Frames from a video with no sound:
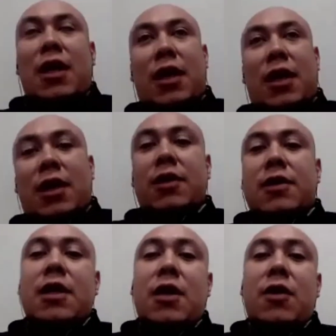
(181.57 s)
Eh, quien
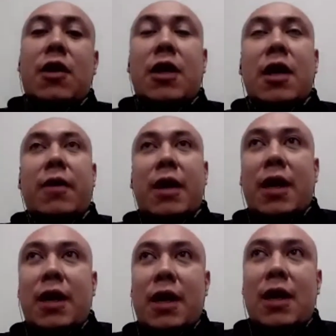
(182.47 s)
nos ha ayudado a
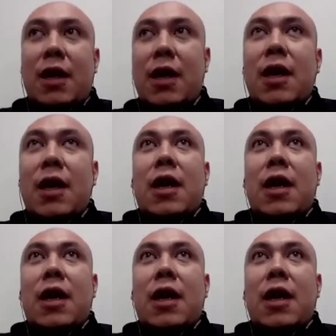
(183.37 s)
trabajar el,